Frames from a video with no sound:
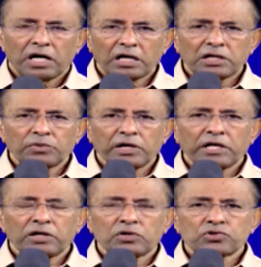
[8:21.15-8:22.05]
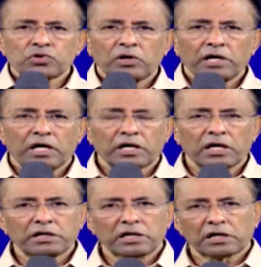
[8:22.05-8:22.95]
ஆண்டவரே என்று சொல்லி
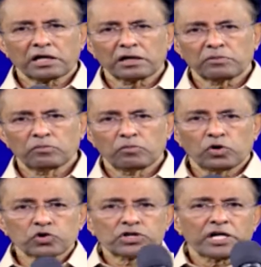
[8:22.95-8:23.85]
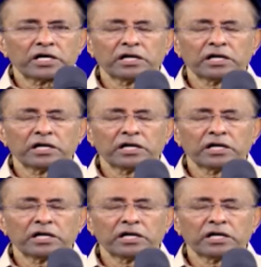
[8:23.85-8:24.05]
ஆராதிக்கிறான் மோசே